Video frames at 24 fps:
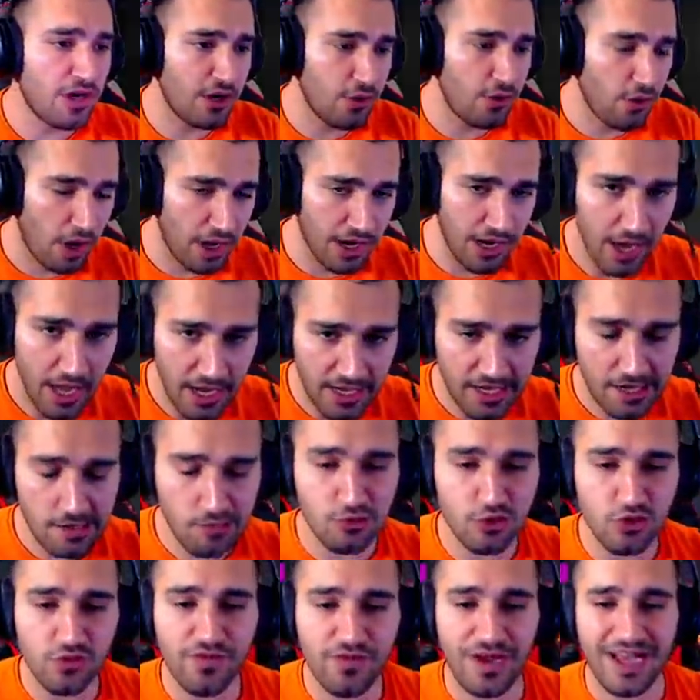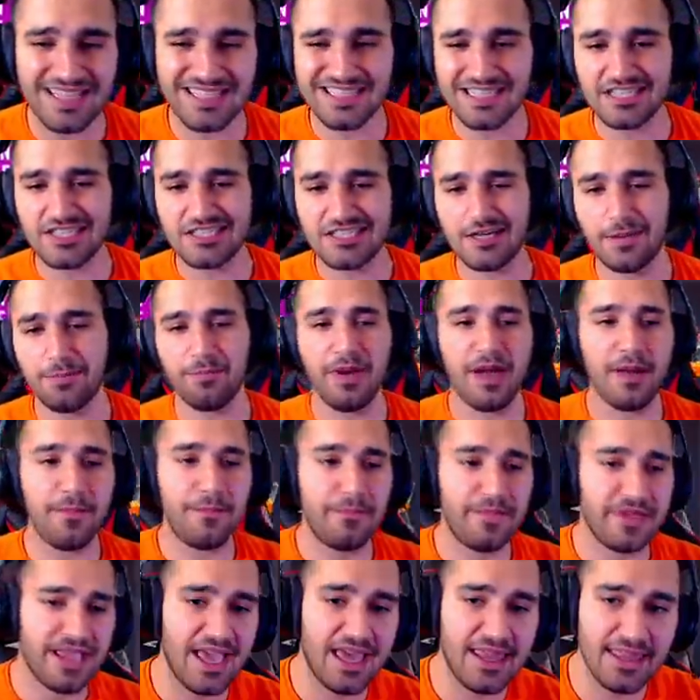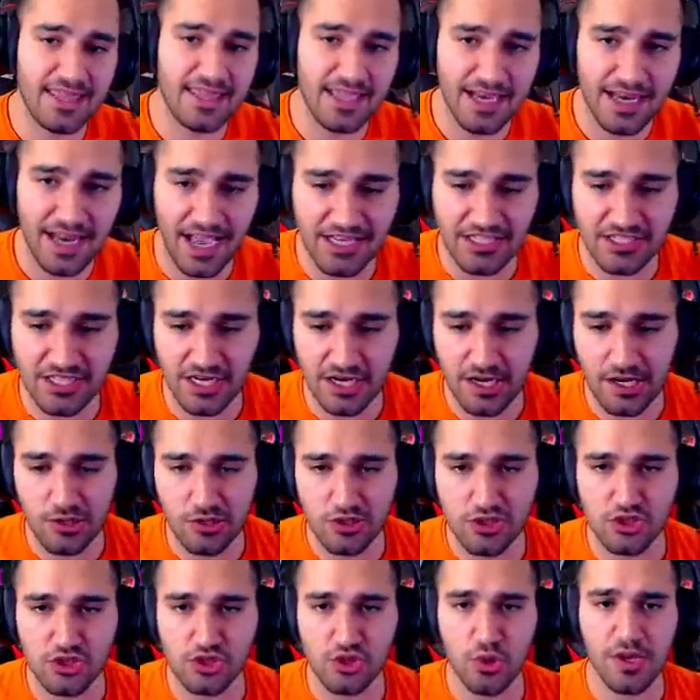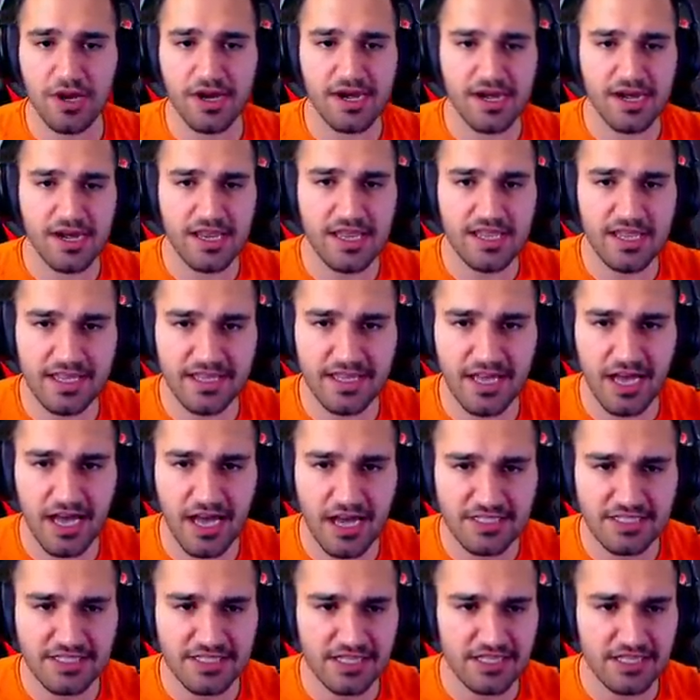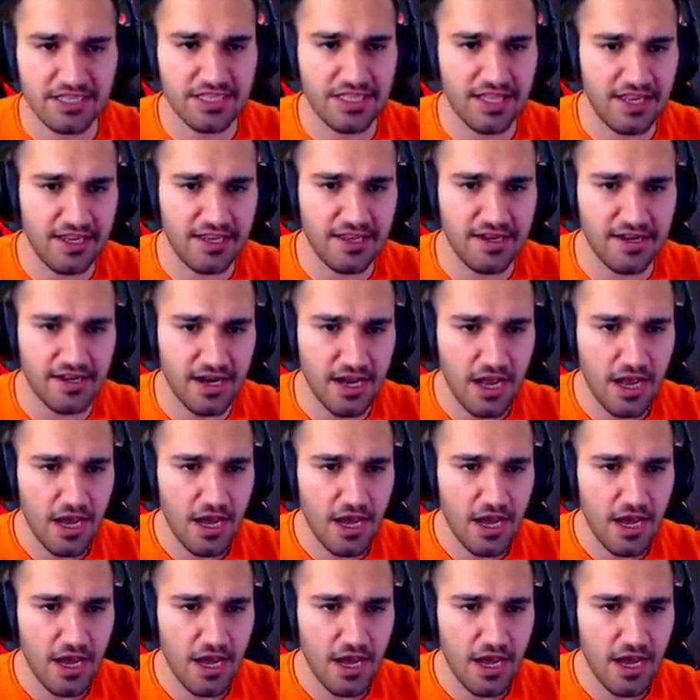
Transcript: نروح على اللاكي ونشوف حظنا الشباب بهذه العجله الاسطوريه يا اساتير